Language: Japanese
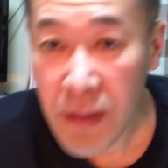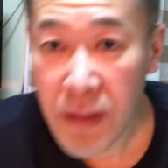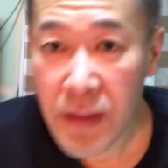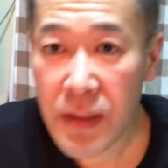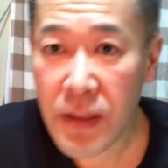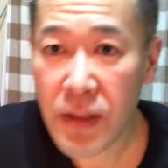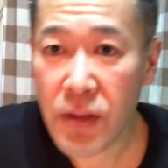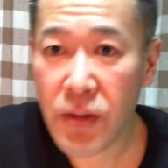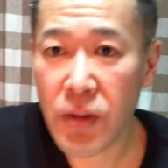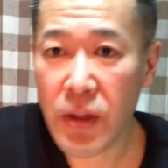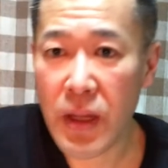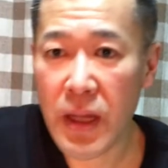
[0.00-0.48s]

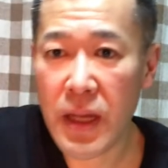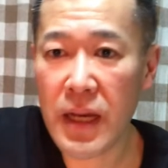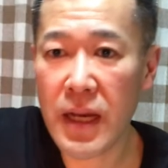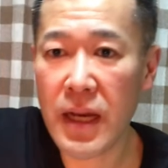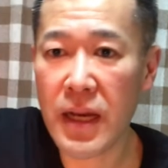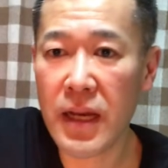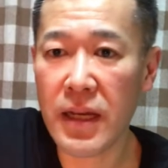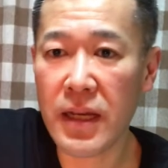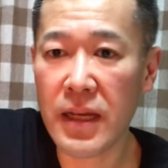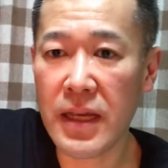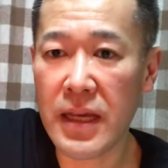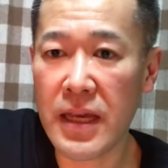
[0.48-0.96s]
でこれ
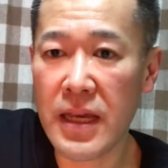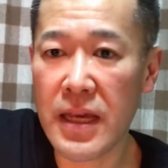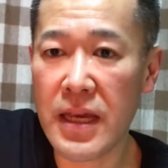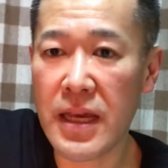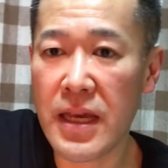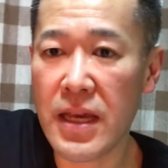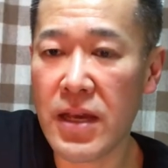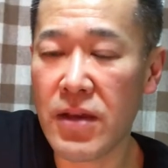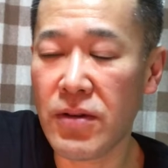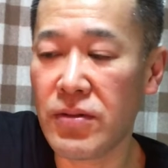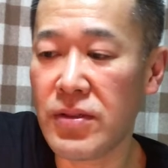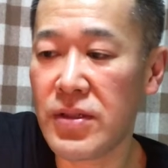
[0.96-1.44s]
が、
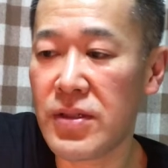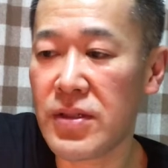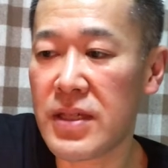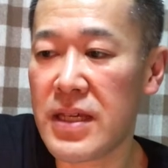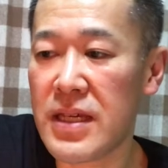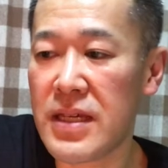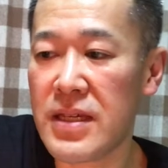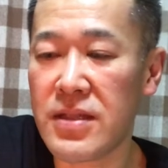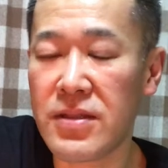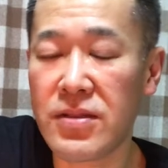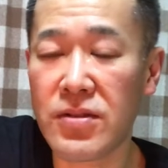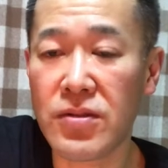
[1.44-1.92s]
えー、
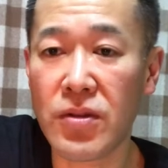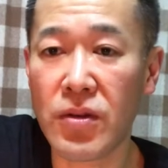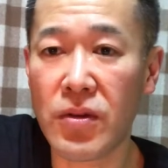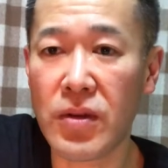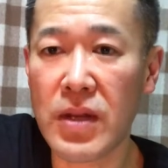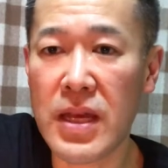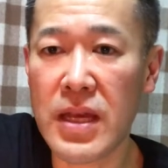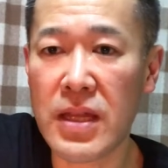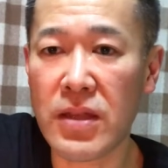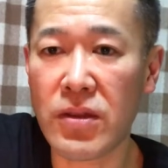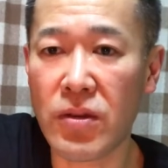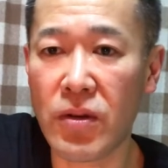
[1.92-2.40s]

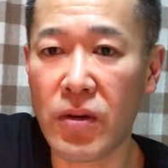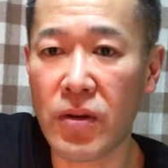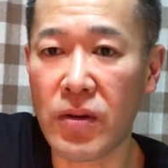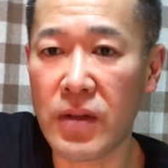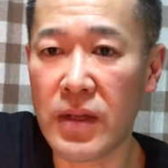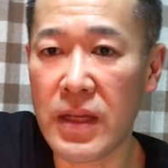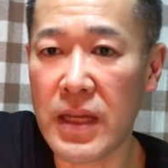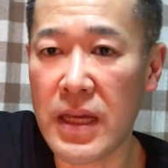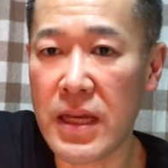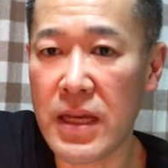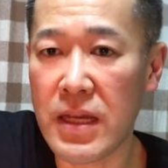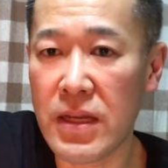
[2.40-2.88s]
ウイスキーストレート、
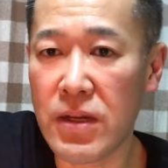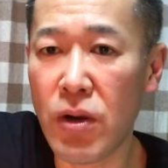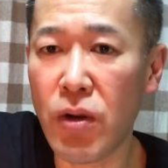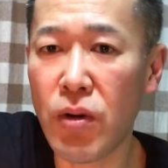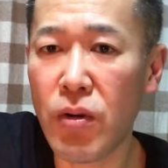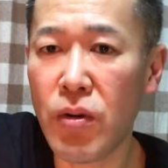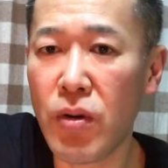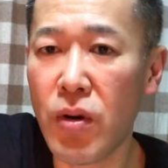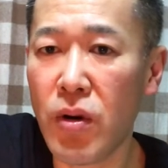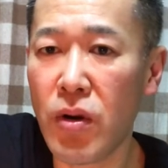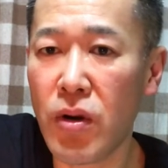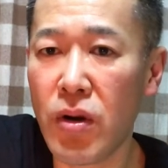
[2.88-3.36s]
えー、
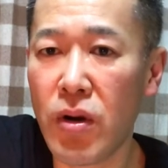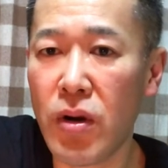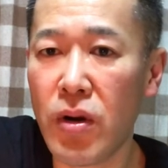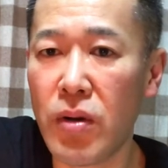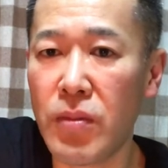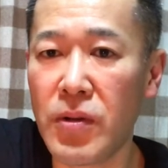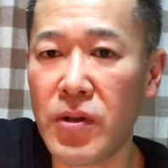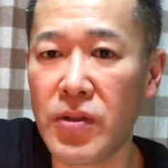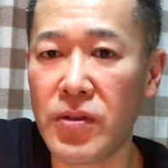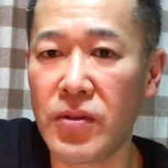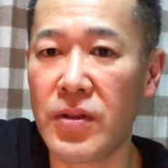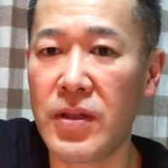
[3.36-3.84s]

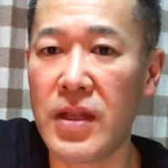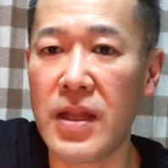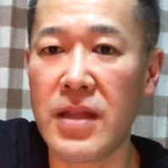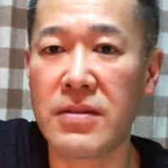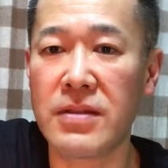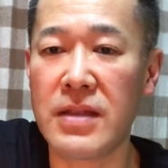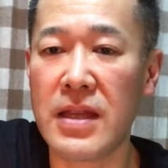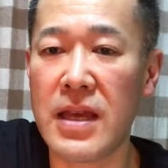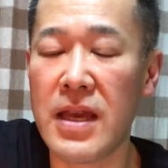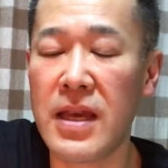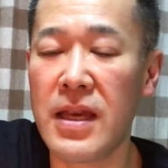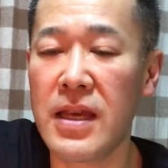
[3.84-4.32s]
ロッホローモンドで
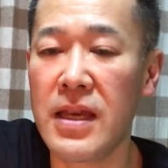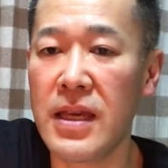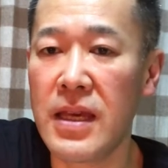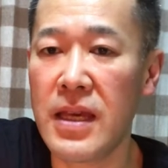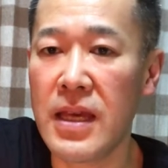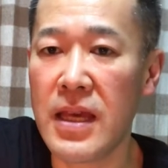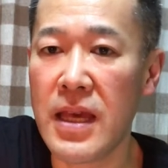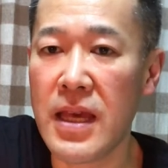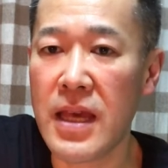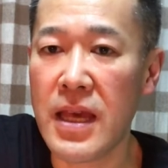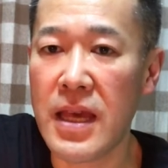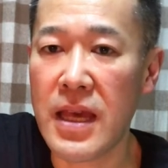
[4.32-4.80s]
すね、
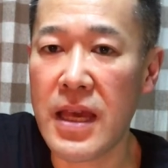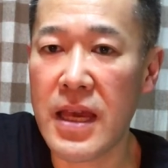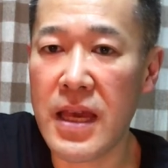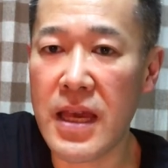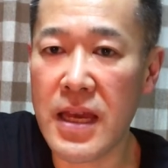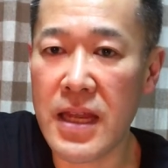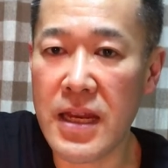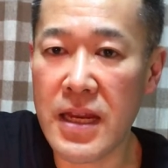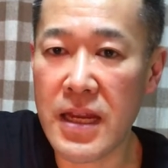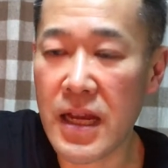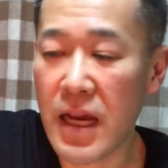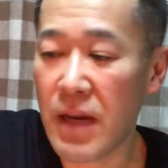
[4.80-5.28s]

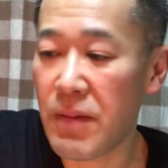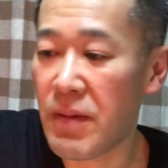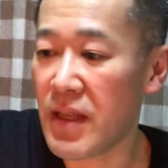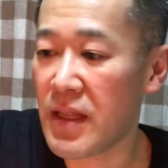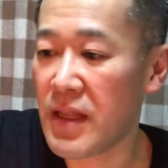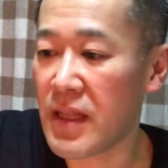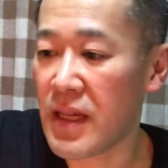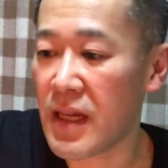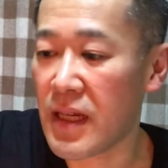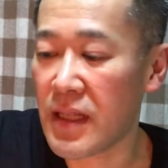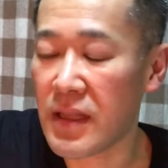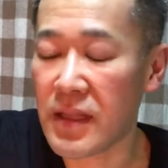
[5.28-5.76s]
えー、
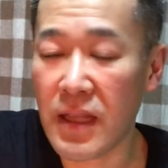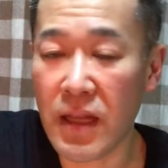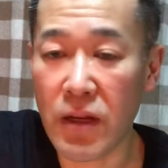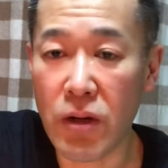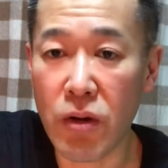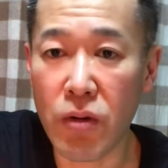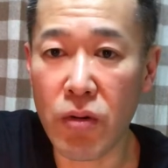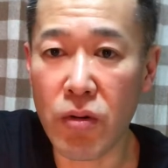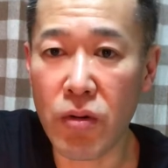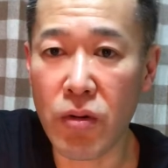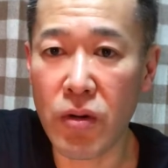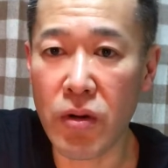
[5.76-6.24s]
リカマンで買った
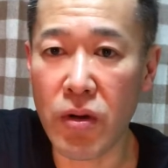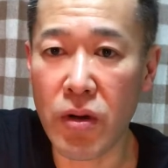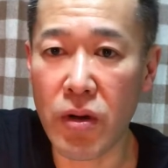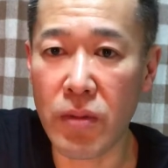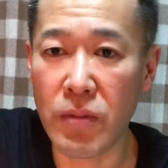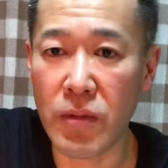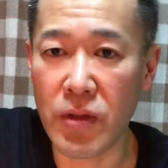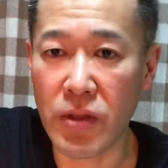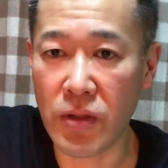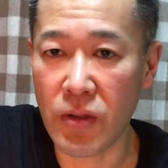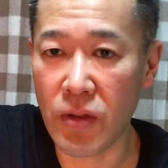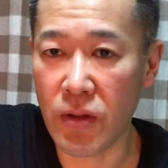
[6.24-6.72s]

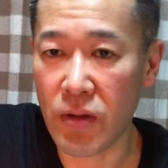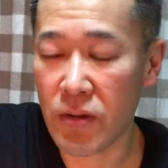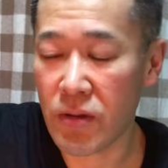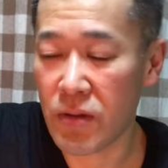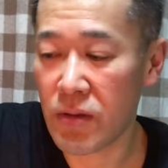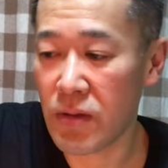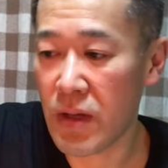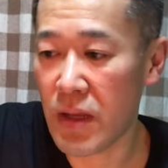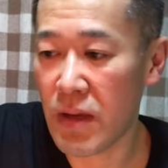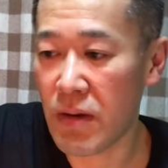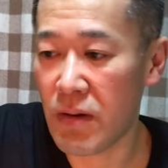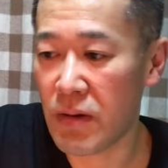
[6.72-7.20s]
ロッホローモンド
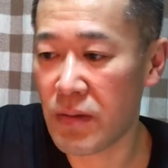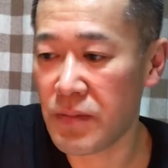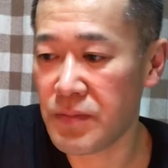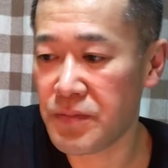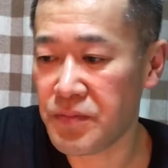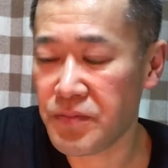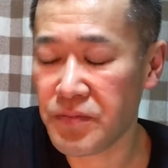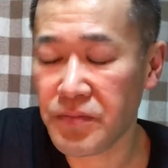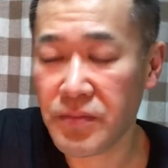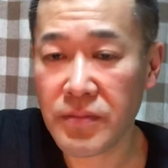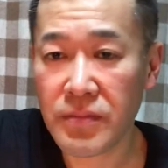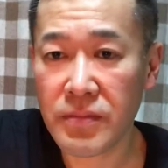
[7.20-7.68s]
これを
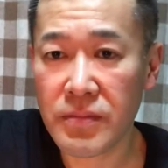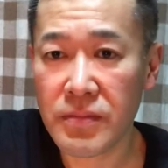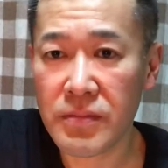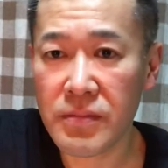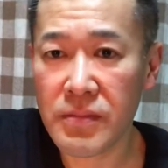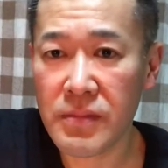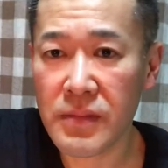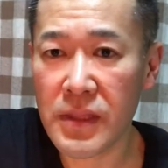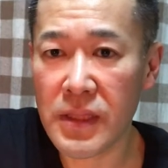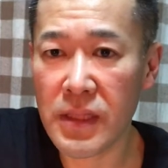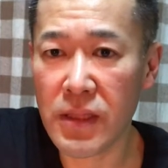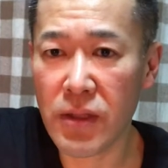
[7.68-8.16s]

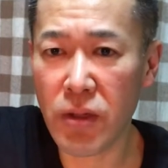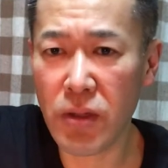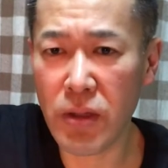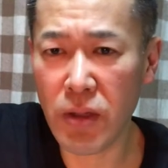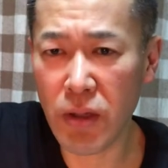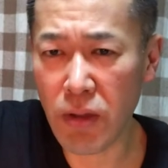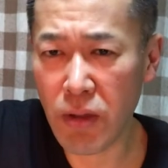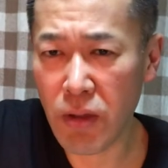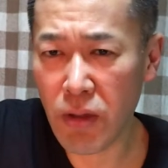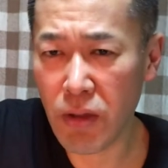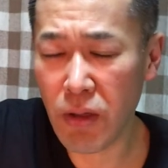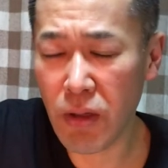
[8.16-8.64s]
これ
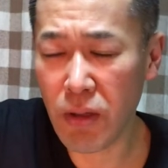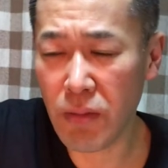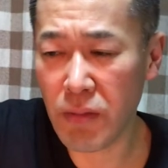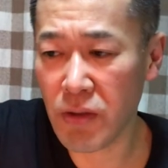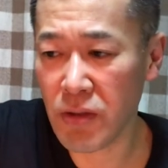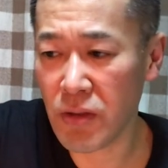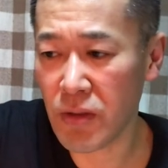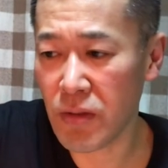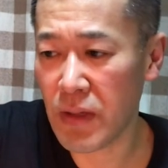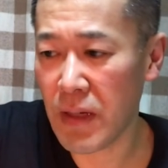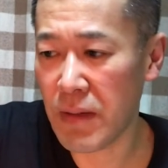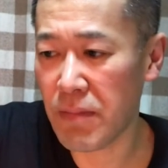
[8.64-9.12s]

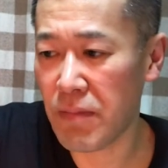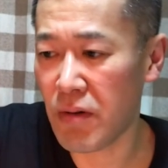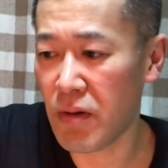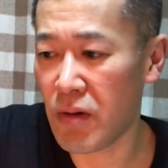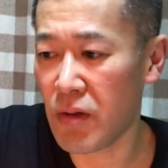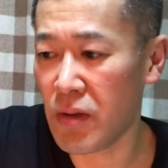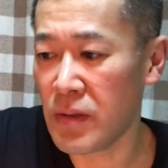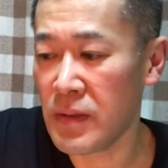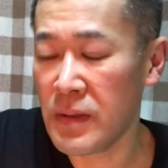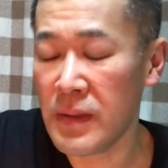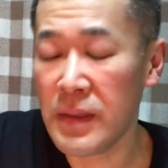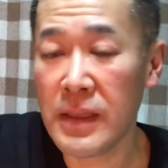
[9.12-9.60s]
ロッホローモンドは
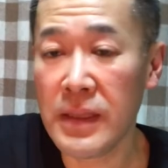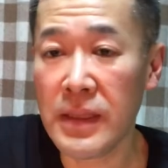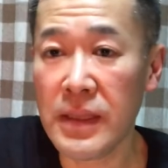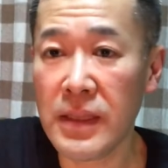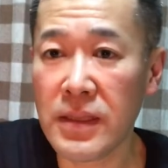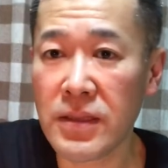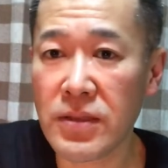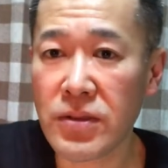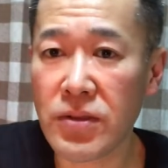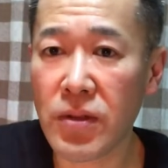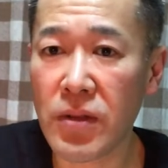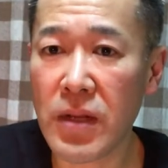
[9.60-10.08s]
も
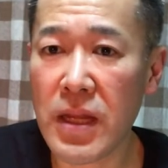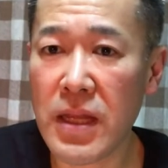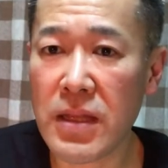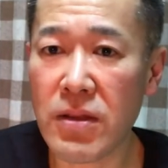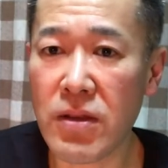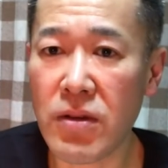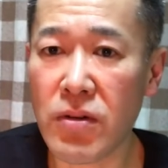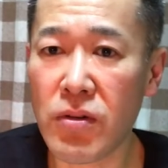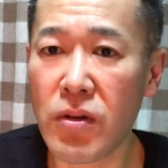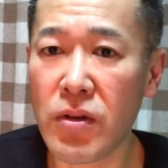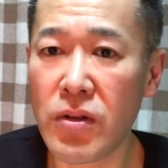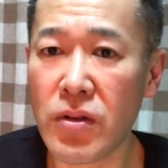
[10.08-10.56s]
う
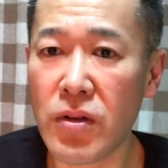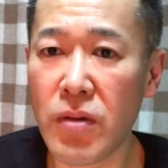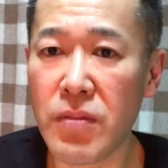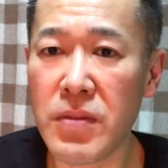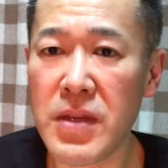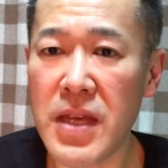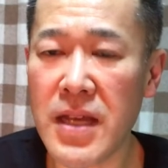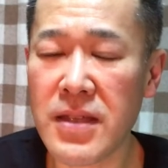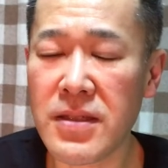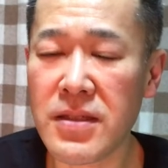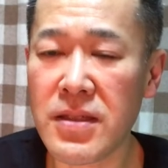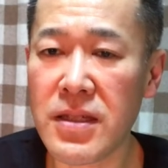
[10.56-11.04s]
ストレートでこう飲
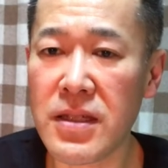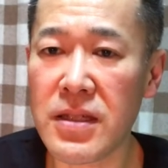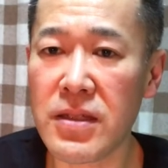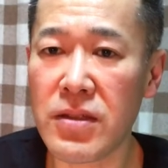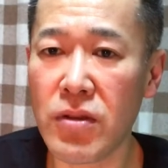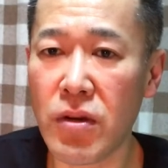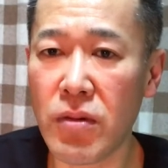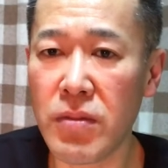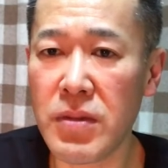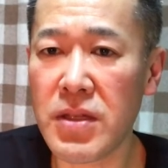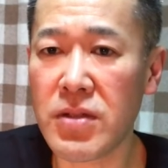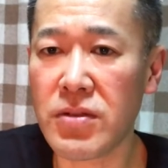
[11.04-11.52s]
みやすい
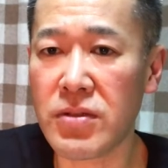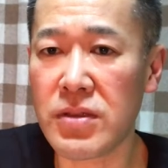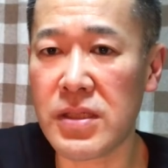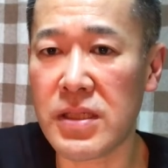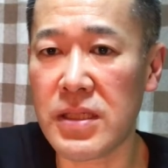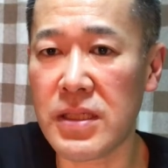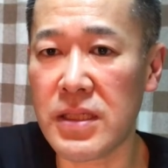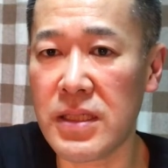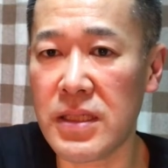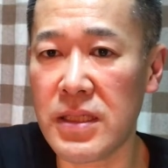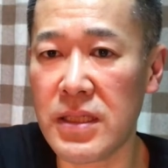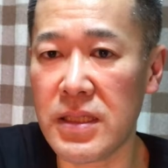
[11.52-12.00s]
飲み
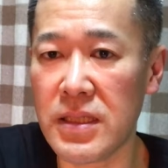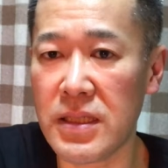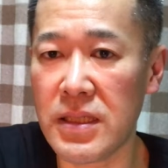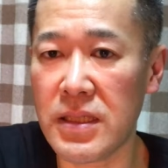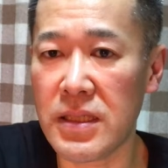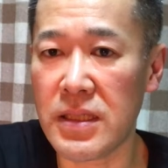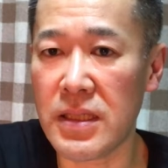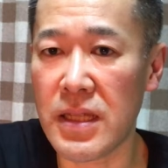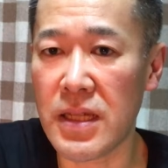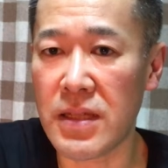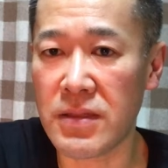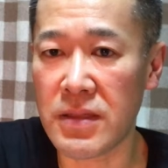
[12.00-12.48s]

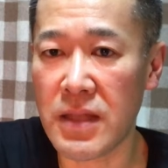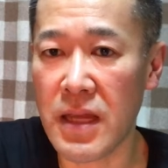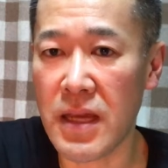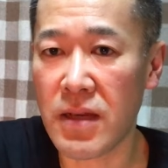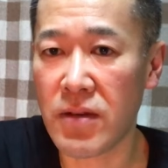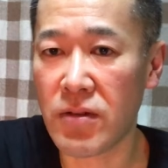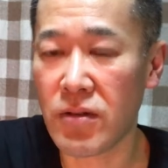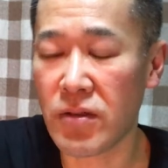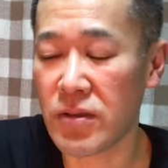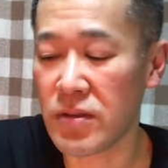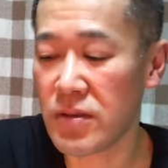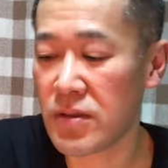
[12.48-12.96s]
口です
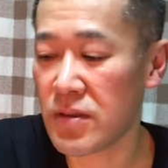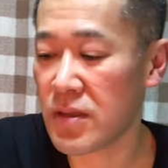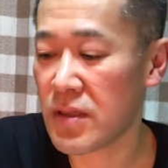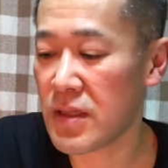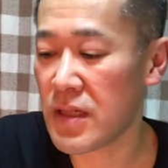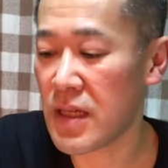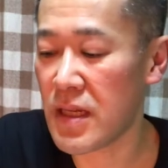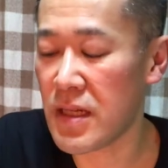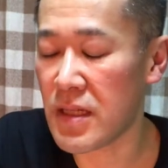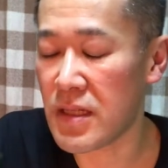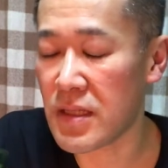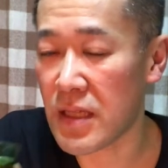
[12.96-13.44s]
ねこう
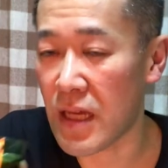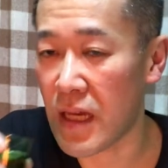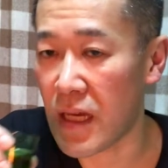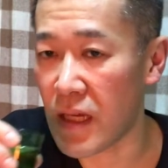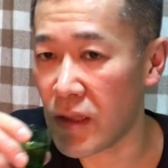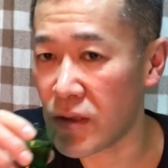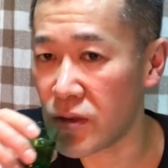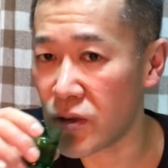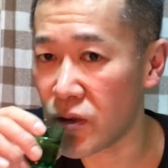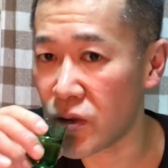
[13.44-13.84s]
すっきりした